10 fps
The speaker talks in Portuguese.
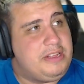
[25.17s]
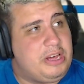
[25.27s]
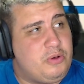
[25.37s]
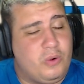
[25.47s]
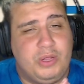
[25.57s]
já
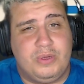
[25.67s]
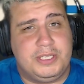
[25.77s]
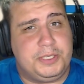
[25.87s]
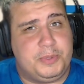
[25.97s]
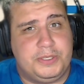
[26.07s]
jogou em todas
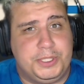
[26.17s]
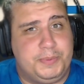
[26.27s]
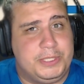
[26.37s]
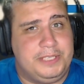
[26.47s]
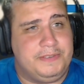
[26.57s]
as posições
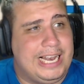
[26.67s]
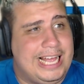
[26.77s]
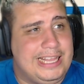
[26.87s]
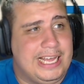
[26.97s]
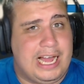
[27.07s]
possíveis,
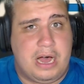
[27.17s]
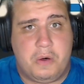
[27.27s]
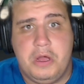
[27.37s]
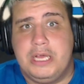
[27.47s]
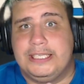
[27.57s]
lateral,